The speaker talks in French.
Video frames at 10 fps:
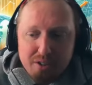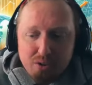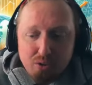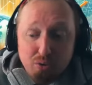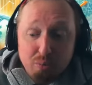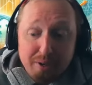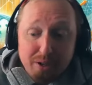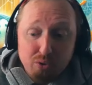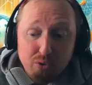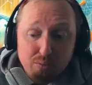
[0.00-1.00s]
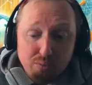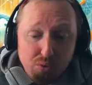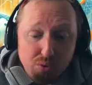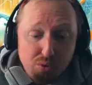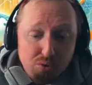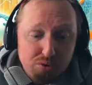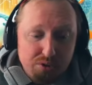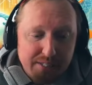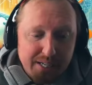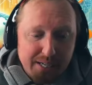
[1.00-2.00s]
quand on parle de
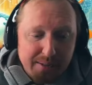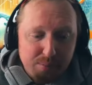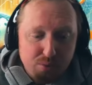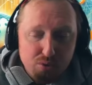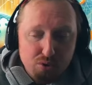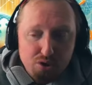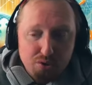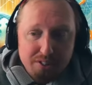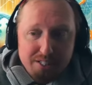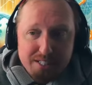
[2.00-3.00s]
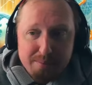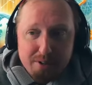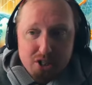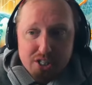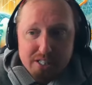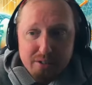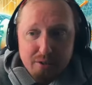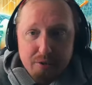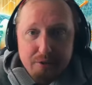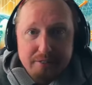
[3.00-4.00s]
bourse, il y a beaucoup de gens qui s'imaginent
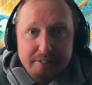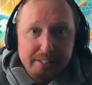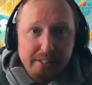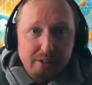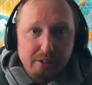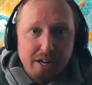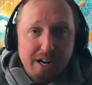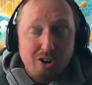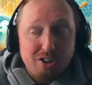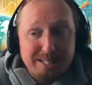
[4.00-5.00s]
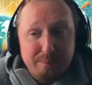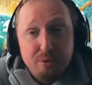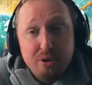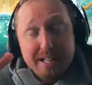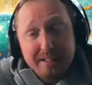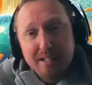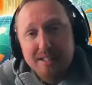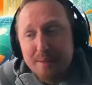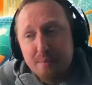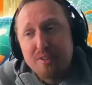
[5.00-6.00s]
que c'est... alors ça peut l'être, hein,
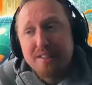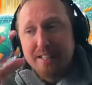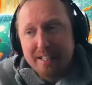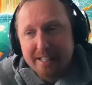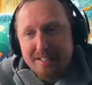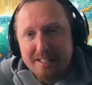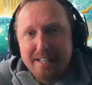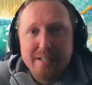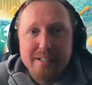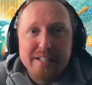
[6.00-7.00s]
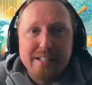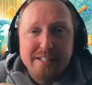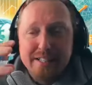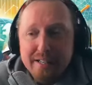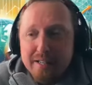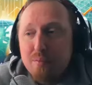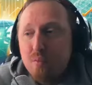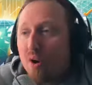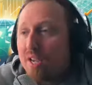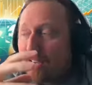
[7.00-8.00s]
ça peut être très risqué. Il y a des
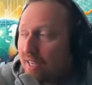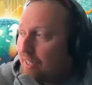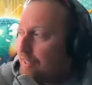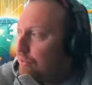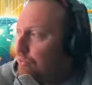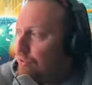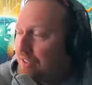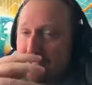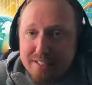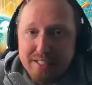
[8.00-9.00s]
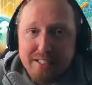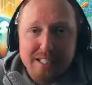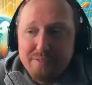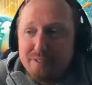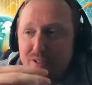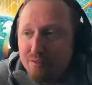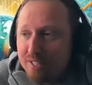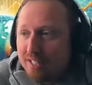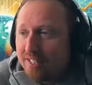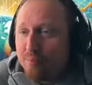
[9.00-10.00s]
moyens d'utiliser de l'effet de
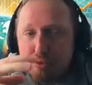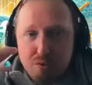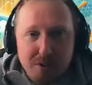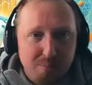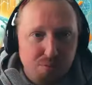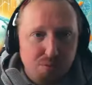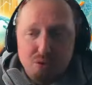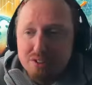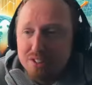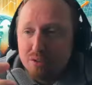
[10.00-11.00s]
levier, des produits de bourse,